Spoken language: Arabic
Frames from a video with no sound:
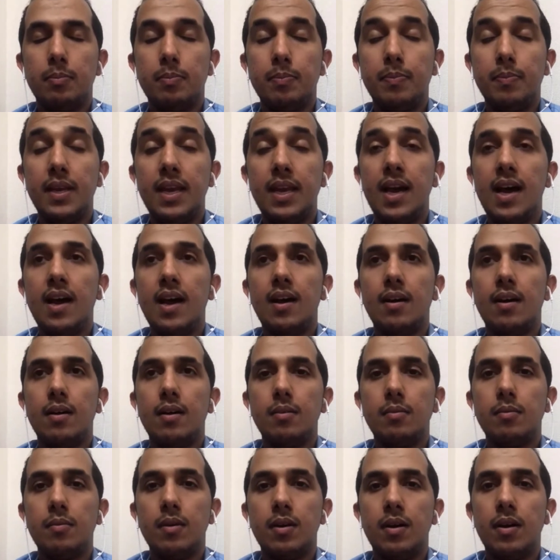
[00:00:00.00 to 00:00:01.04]
آه،
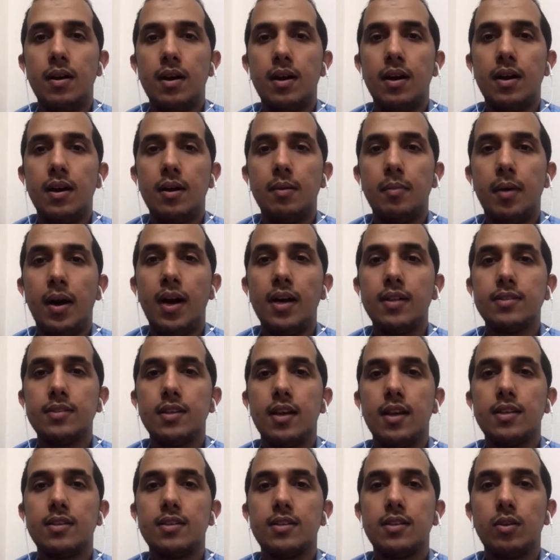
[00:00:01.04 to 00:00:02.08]
بناء آه،
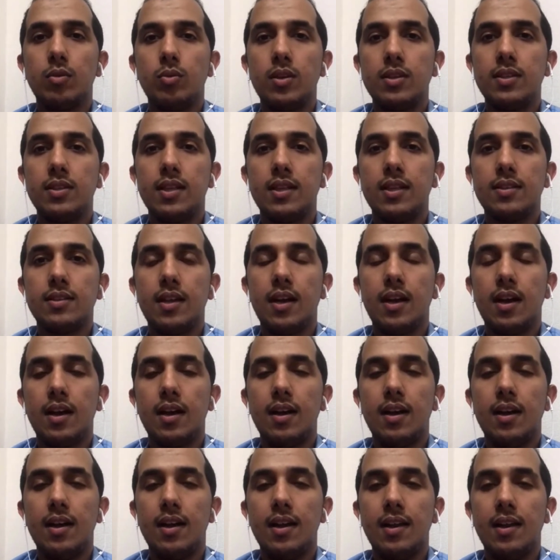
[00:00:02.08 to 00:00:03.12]
محطات توليد
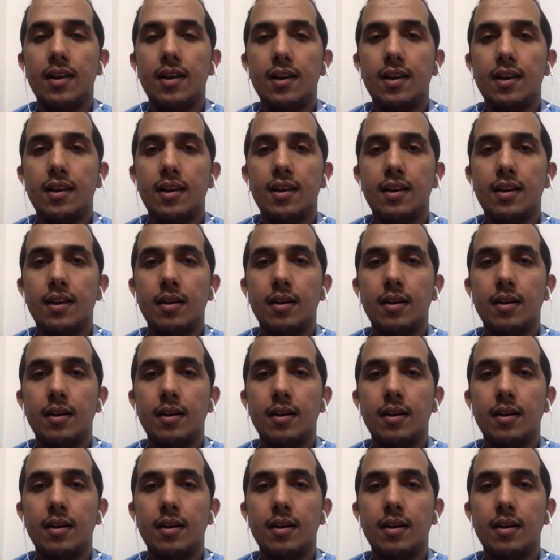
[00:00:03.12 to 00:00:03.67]
الطاقة